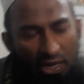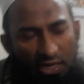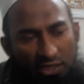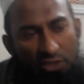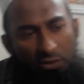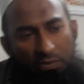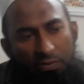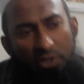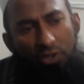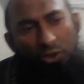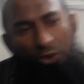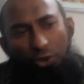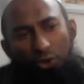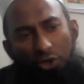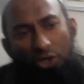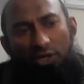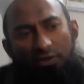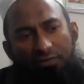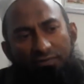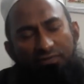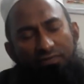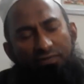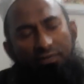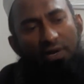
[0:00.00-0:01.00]
আজমির
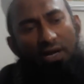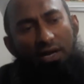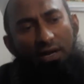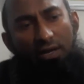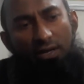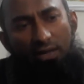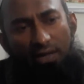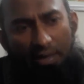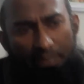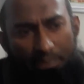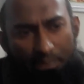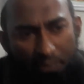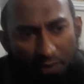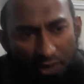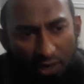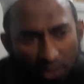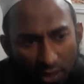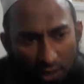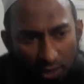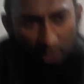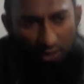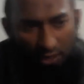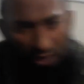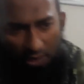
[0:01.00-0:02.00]
শরীফ আপনি
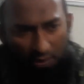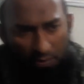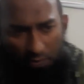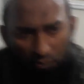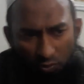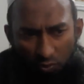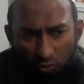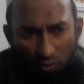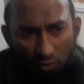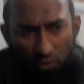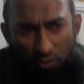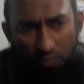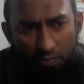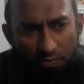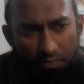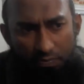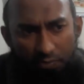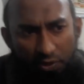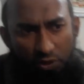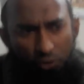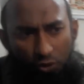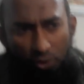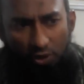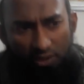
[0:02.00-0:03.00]
মূল
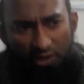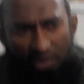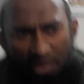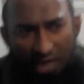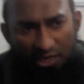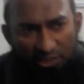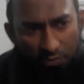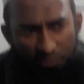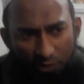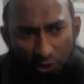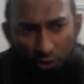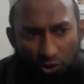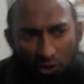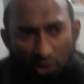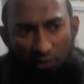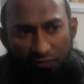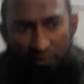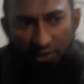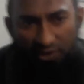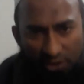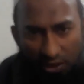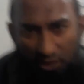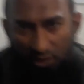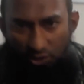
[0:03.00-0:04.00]
বিষয়টা আজমির
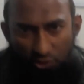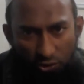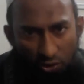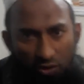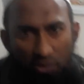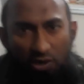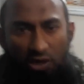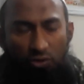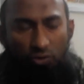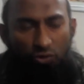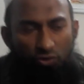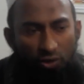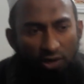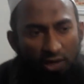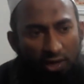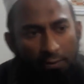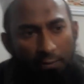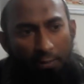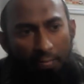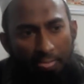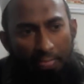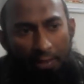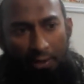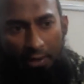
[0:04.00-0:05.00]
শরীফের সাথে সংক্রান্ত না
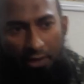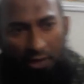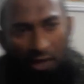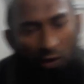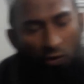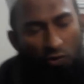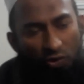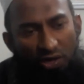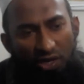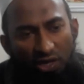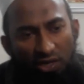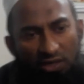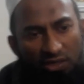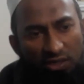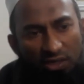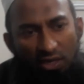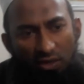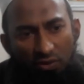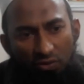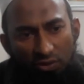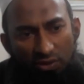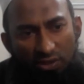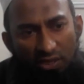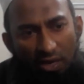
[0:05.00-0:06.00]
কারণ
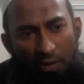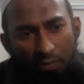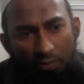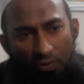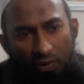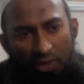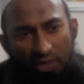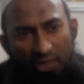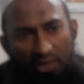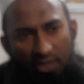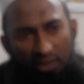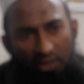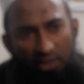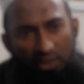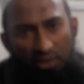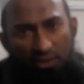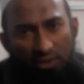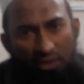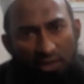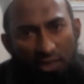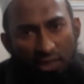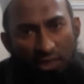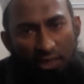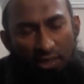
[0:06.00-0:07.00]
ইন্ডিয়া হচ্ছে এমন একটা দেশ
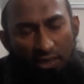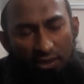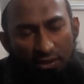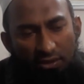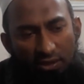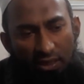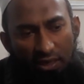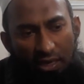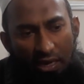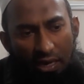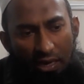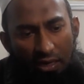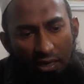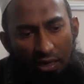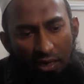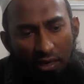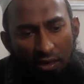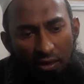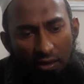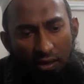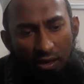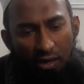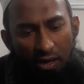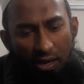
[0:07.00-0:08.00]
যেখানে
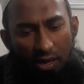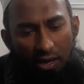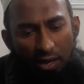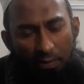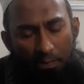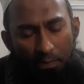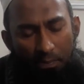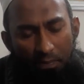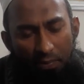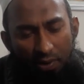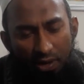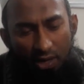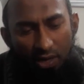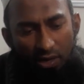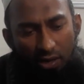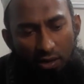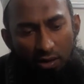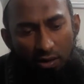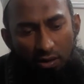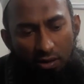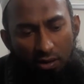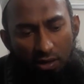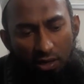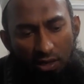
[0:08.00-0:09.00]
আপনার
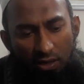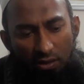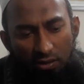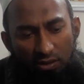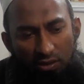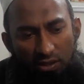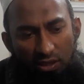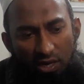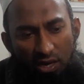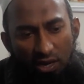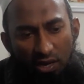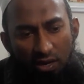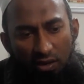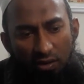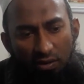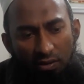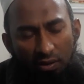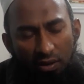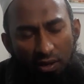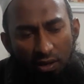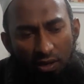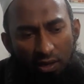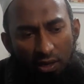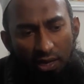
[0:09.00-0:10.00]
ইন্ডিয়ান
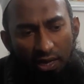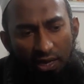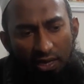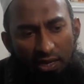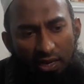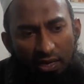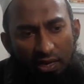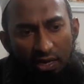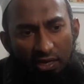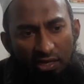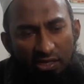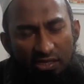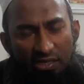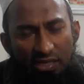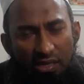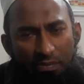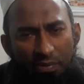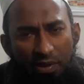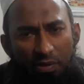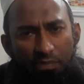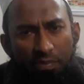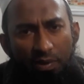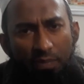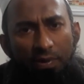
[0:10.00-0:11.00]
এইখানে
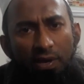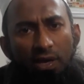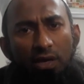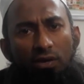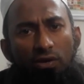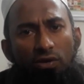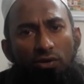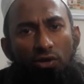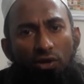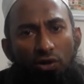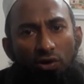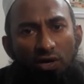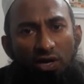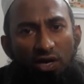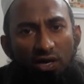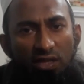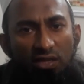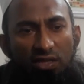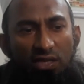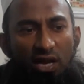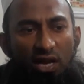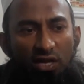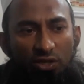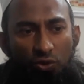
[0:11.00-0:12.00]
ইসলামিক বিভিন্ন ধরনের
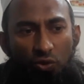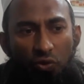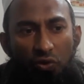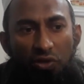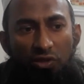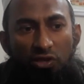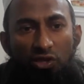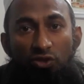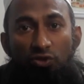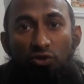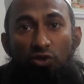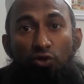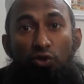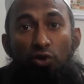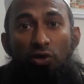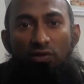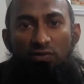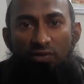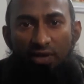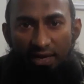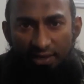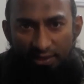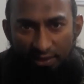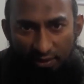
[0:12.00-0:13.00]
ইতিহাস ঐতিহ্য
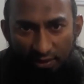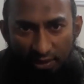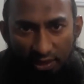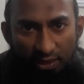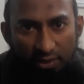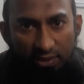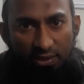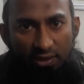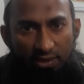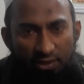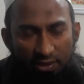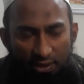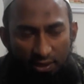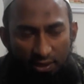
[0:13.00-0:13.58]
জড়িত একটা দেশ